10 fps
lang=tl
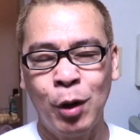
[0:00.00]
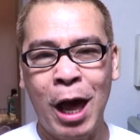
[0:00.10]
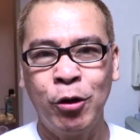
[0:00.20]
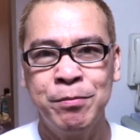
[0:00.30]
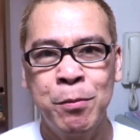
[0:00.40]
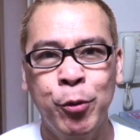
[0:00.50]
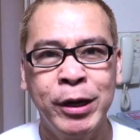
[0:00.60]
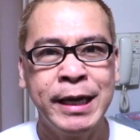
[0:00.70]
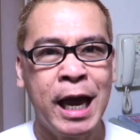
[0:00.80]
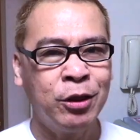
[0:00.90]
Wala akong ibang
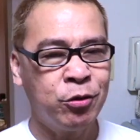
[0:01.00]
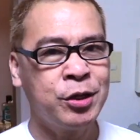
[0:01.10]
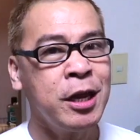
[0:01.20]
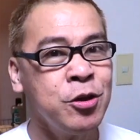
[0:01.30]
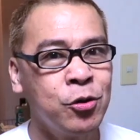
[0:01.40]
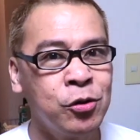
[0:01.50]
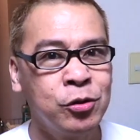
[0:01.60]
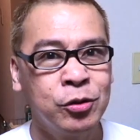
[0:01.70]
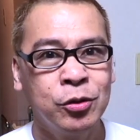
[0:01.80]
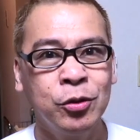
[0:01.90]
pwedeng ihandog sa inyo,
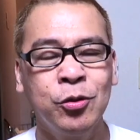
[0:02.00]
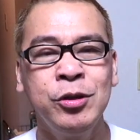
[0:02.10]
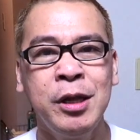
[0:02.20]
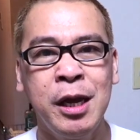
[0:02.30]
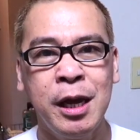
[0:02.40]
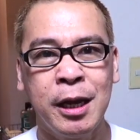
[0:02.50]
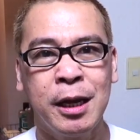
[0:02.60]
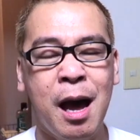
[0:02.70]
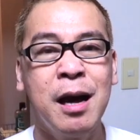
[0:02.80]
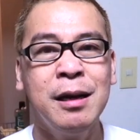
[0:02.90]
kundi
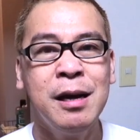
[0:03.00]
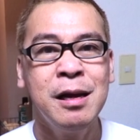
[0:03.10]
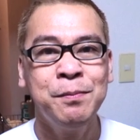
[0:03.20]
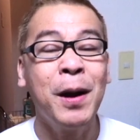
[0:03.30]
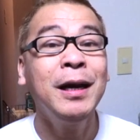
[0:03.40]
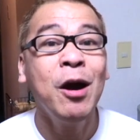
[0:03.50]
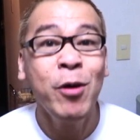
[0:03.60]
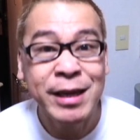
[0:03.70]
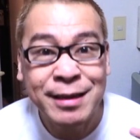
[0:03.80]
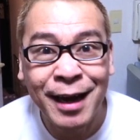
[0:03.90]
ang
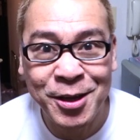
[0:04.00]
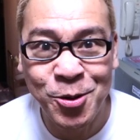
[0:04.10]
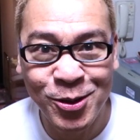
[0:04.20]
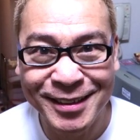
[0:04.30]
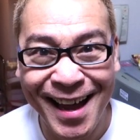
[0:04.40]
paglawayin kayo